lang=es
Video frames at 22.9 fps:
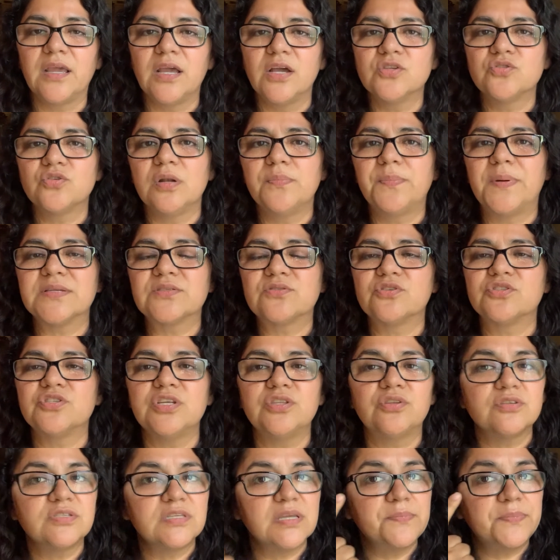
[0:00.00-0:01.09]
sea, el
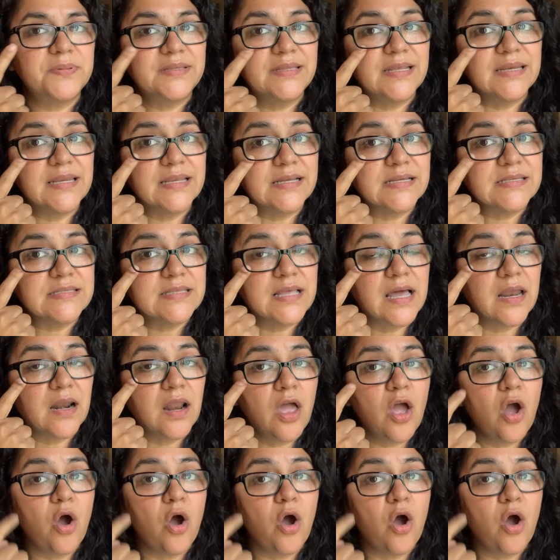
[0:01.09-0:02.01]
pastorcito siempre tiene que estar